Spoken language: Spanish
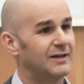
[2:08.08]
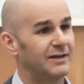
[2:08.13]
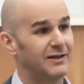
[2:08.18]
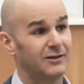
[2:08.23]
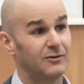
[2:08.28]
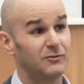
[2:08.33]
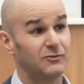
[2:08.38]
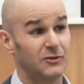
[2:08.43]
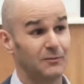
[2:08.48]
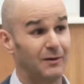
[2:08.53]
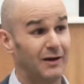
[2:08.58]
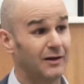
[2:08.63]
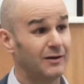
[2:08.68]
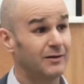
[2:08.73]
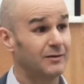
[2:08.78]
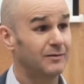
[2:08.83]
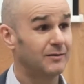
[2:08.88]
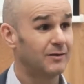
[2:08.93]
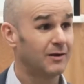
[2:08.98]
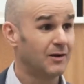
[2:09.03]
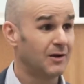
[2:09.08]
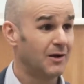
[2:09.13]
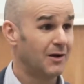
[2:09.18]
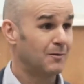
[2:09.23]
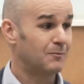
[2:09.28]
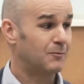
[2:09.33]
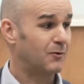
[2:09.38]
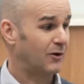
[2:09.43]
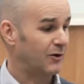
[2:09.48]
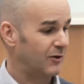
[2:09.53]
talento se van
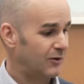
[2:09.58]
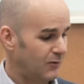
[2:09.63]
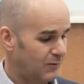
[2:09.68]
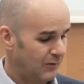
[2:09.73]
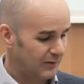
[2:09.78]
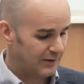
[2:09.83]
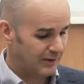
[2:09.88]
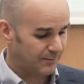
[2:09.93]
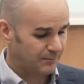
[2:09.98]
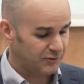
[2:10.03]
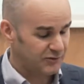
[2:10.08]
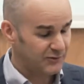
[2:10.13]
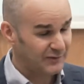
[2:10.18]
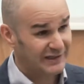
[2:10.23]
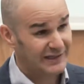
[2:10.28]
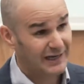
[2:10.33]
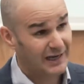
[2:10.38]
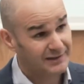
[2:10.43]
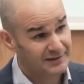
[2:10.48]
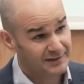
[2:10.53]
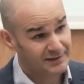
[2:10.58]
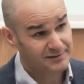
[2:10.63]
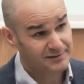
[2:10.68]
porque no encuentran posibilidades de